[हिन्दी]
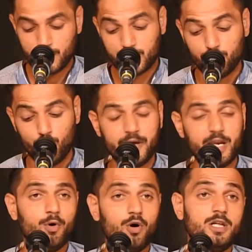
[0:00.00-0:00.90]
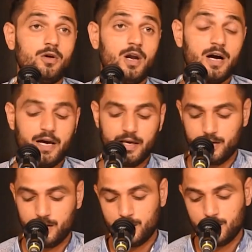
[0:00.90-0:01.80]
कि वो मेरी बोली तो लगाए
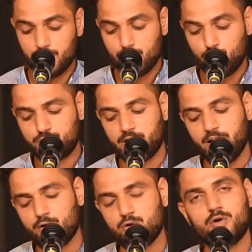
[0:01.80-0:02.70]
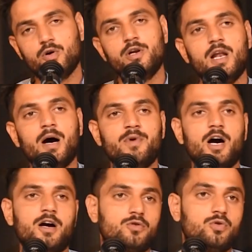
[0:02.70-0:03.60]
उसके लिए खुद को नीलाम
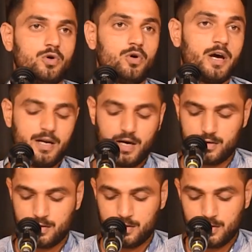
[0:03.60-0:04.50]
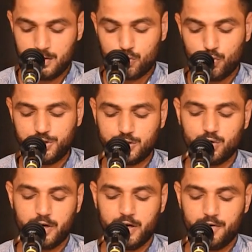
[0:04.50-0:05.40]
ना कर दूँ तो कहना कोशिश
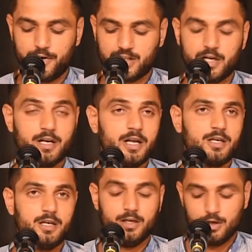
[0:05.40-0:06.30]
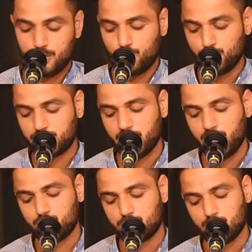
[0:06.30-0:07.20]
तो करे नफरत करने की उसके
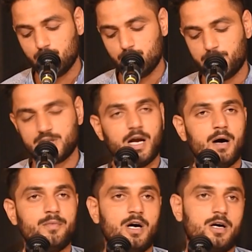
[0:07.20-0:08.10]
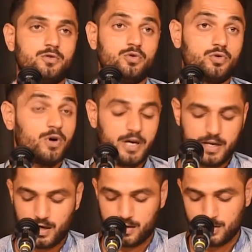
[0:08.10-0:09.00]
लिए खुद को बदनाम ना कर दूँ तो
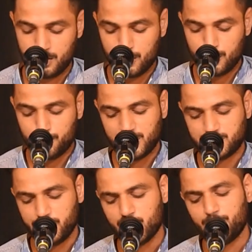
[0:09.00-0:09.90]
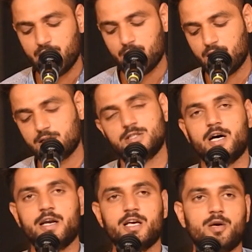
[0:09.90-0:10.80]
कहना बस एक बार हक
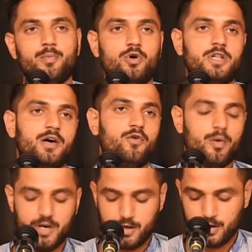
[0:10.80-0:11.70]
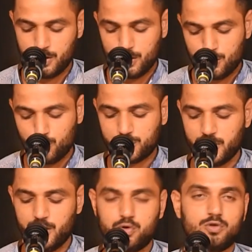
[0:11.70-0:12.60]
जताने की बोल दे वो हमें
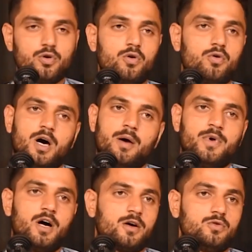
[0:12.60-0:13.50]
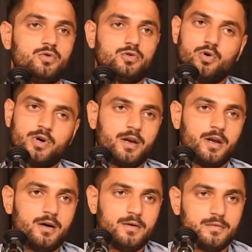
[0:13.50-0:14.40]
उसके लिए खुद को गुलाम ना कर दूँ तो
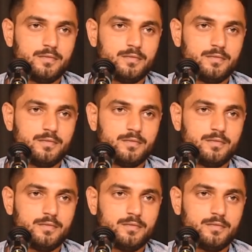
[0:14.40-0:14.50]
कहना